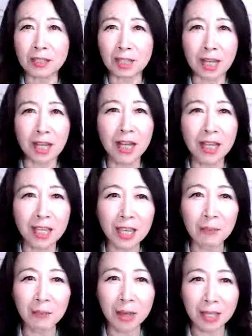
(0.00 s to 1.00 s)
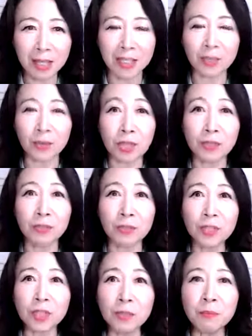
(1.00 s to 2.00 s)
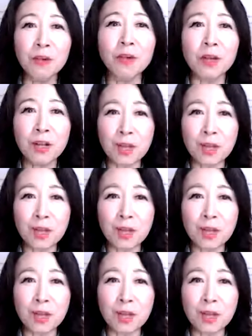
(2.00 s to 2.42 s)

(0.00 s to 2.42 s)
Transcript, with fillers: なんか歓迎パーティーとか行くときにも、